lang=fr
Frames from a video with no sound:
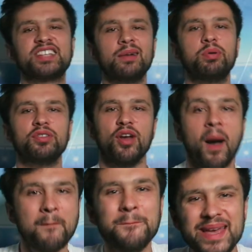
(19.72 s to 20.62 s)
quel
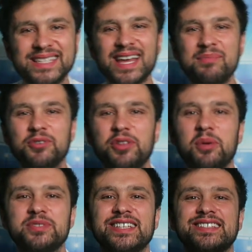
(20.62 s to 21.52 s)
bonheur, mais quel bonheur
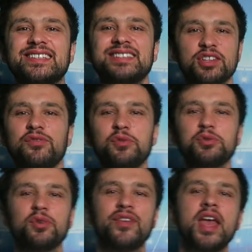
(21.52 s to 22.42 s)
mes assassins de vous
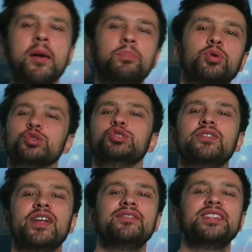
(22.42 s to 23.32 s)
retrouver pour une
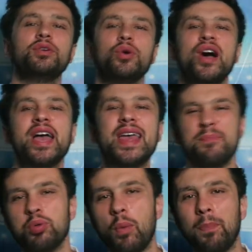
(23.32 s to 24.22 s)
nouvelle vidéo et
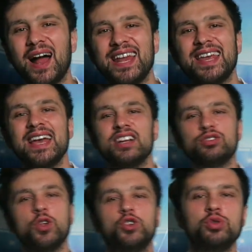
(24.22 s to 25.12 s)
pour parler
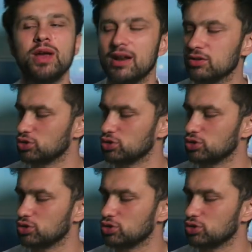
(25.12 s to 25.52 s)
du duel